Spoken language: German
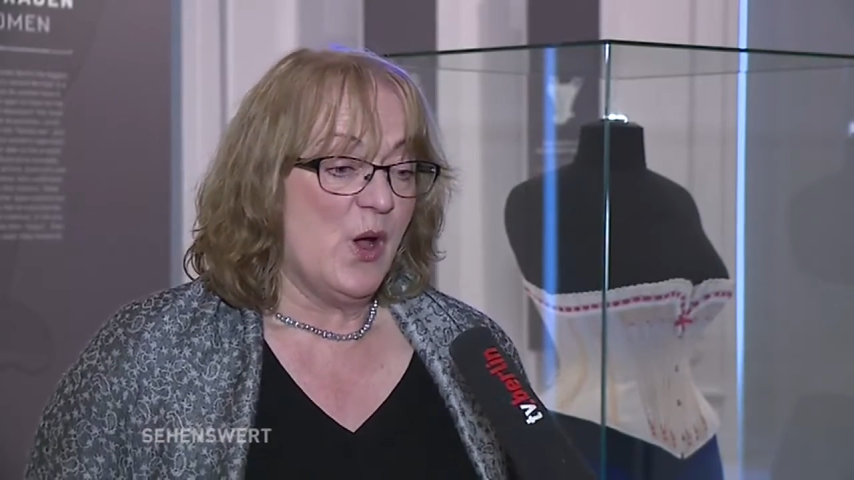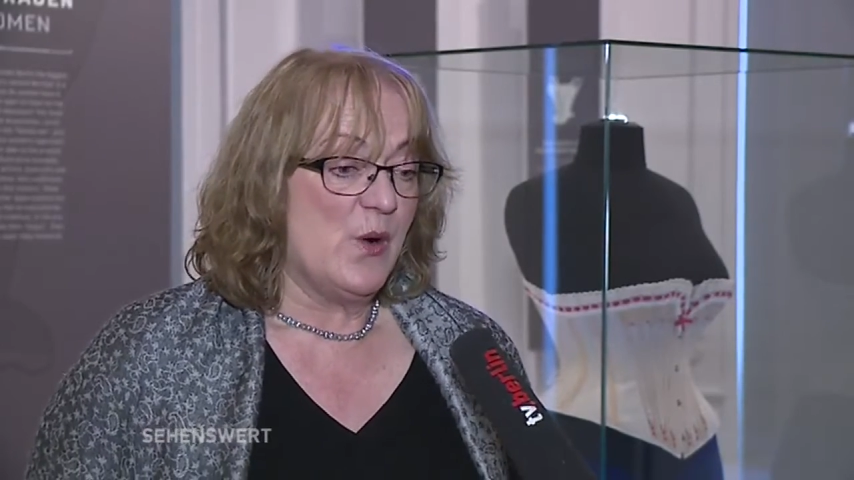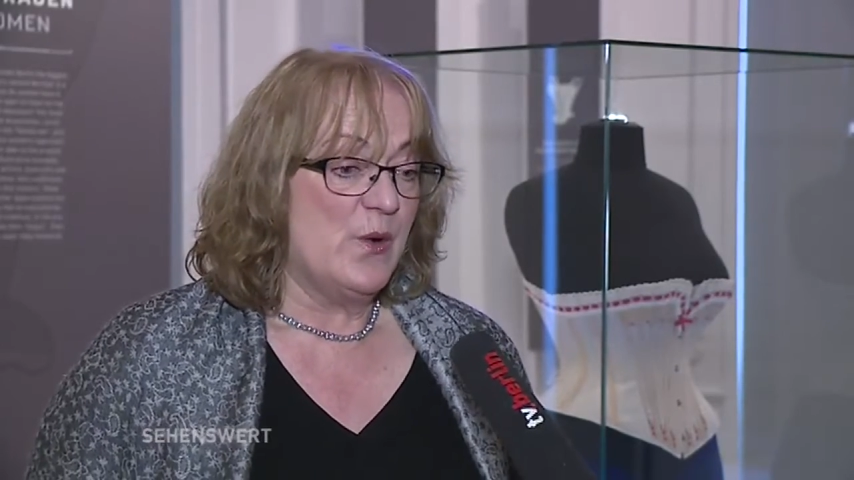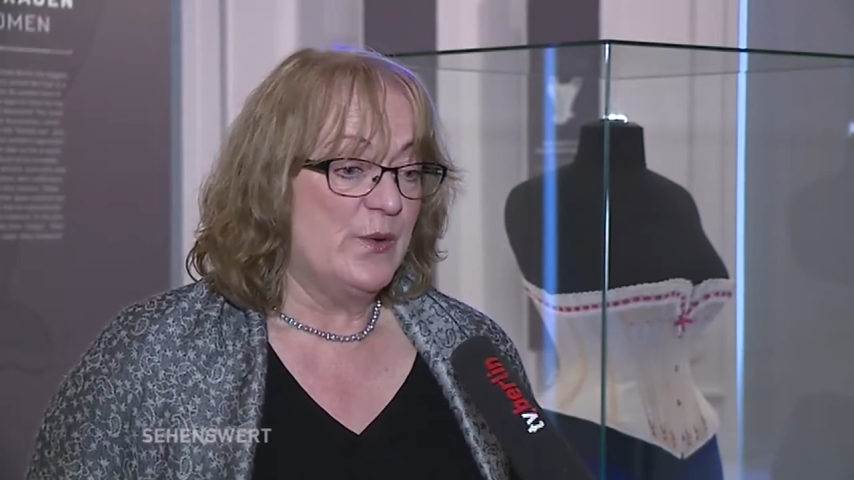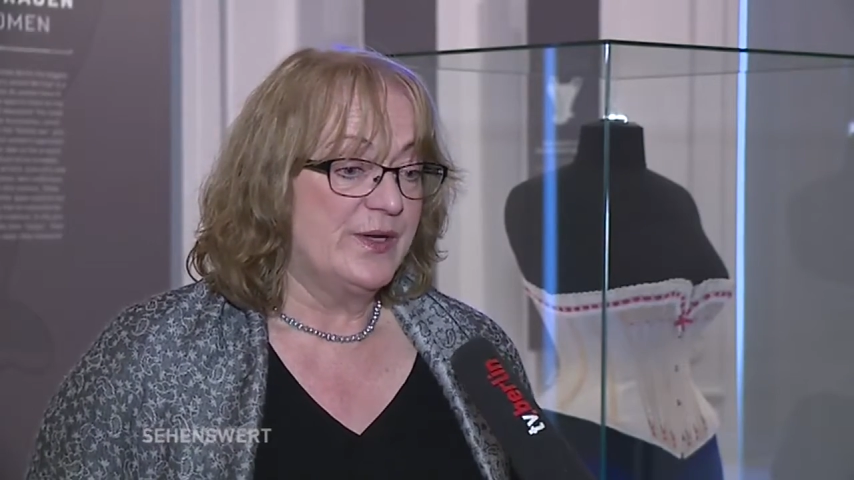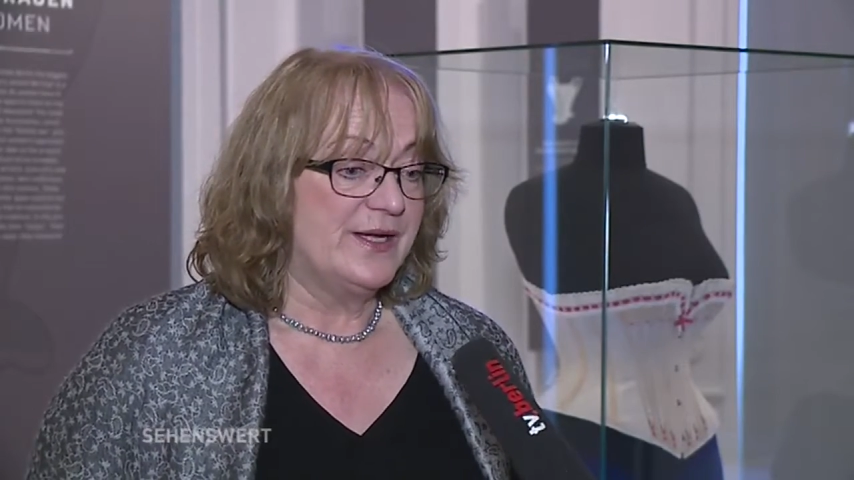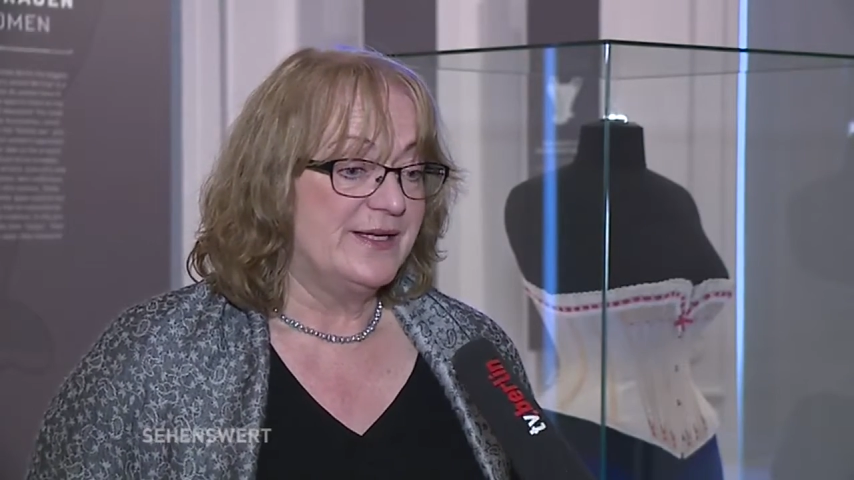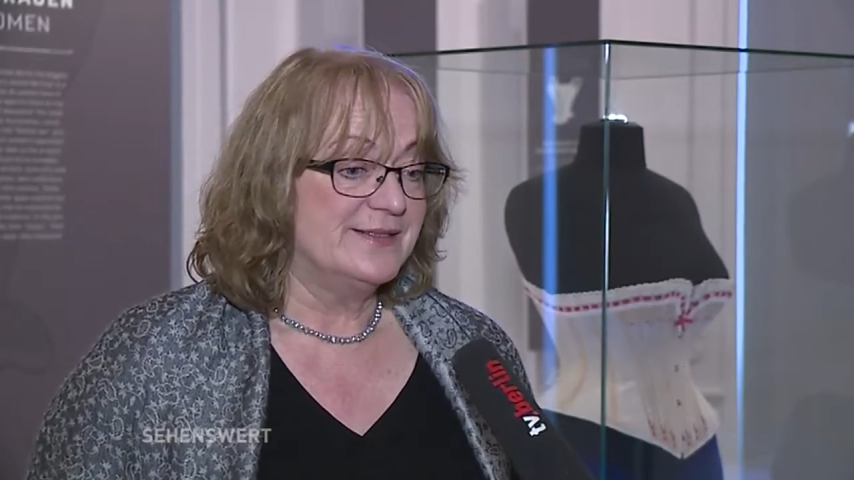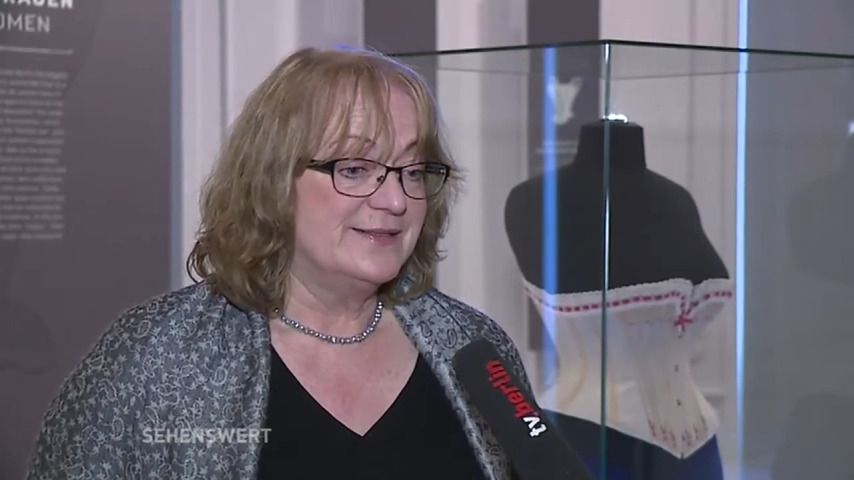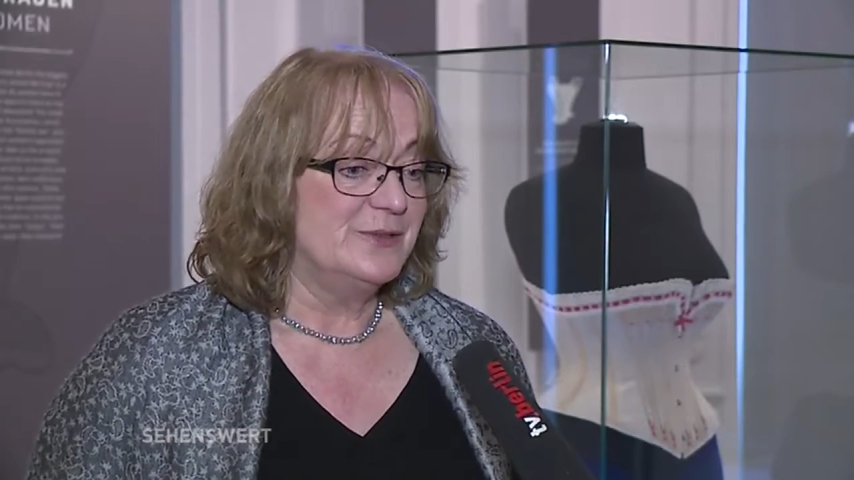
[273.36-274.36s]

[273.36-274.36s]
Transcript: Oder